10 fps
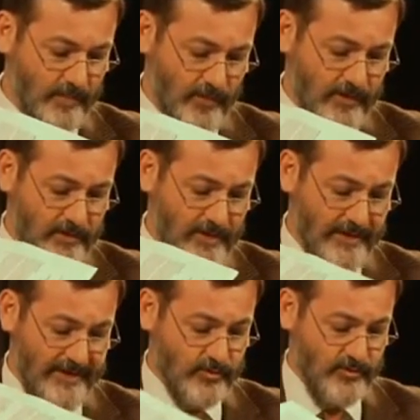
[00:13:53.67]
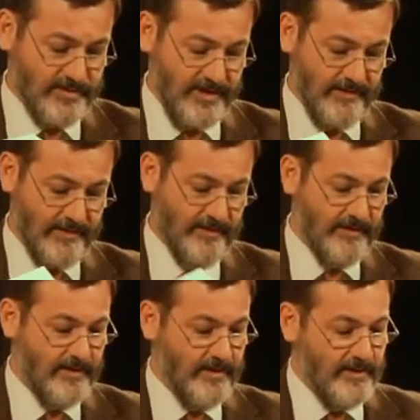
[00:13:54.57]
Bueno, el caso es que,
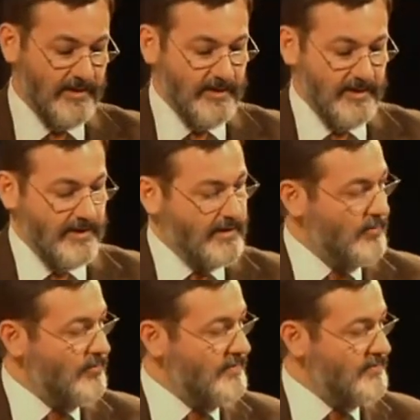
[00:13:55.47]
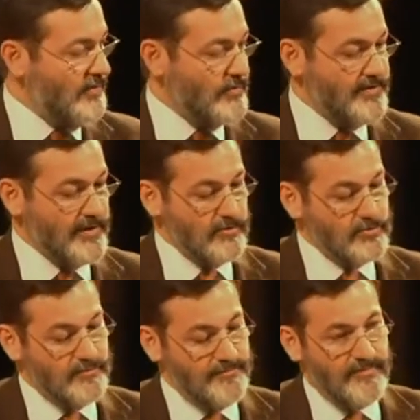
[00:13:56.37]
volviendo a los cerdos,